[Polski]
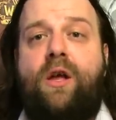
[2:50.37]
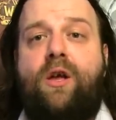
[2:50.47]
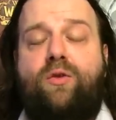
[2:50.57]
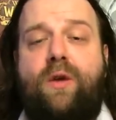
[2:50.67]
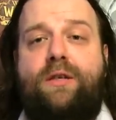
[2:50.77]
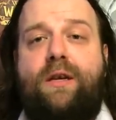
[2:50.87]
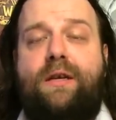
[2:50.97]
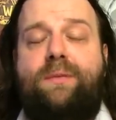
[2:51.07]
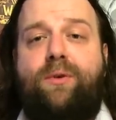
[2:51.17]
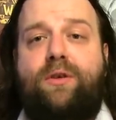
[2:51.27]
Słuchajcie,
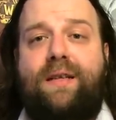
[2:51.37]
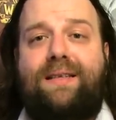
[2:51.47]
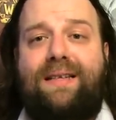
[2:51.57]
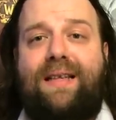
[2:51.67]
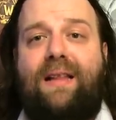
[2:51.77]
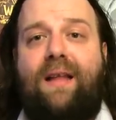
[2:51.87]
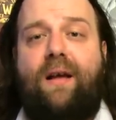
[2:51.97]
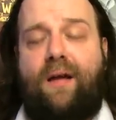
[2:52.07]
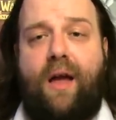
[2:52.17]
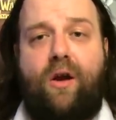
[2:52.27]
jest prosta prosta
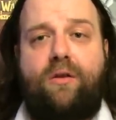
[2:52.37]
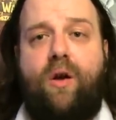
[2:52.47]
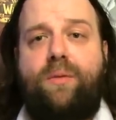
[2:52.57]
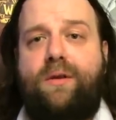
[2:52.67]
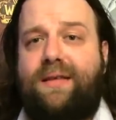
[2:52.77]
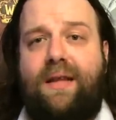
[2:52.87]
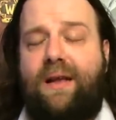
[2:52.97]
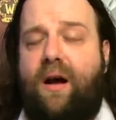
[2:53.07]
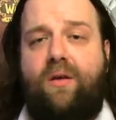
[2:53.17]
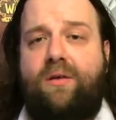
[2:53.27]
zasada ekonomik
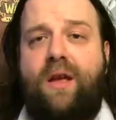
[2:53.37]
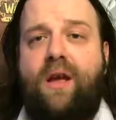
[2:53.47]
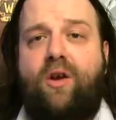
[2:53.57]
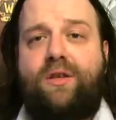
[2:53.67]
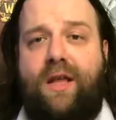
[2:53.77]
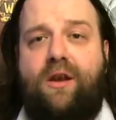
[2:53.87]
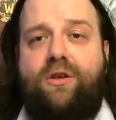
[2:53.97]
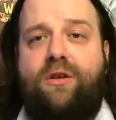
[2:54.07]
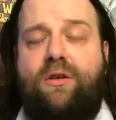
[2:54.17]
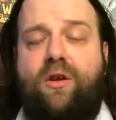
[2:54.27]
znana od, od
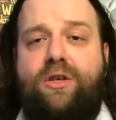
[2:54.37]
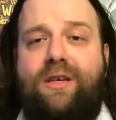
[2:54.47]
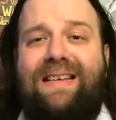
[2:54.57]
starożytności.